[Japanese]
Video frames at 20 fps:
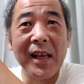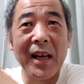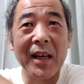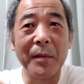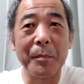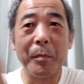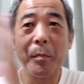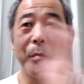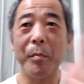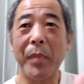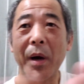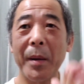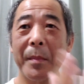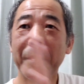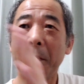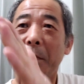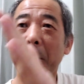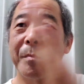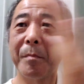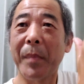や
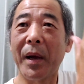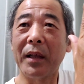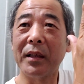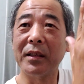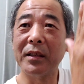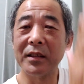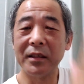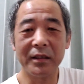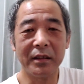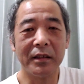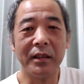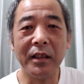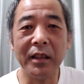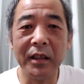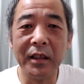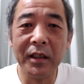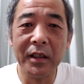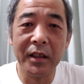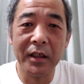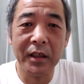パンパン。っ
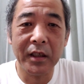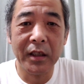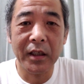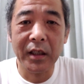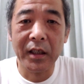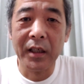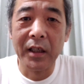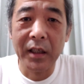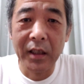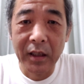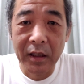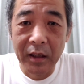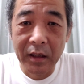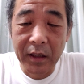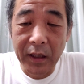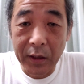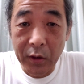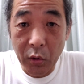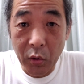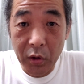
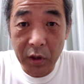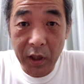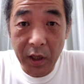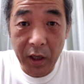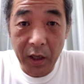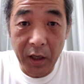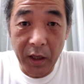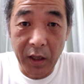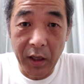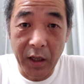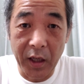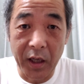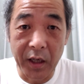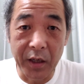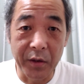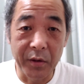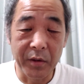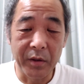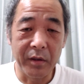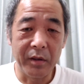てなとこで、あ
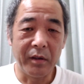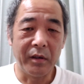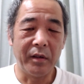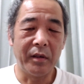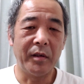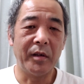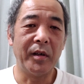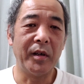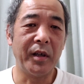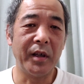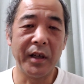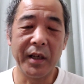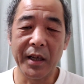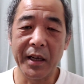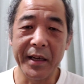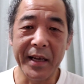のー、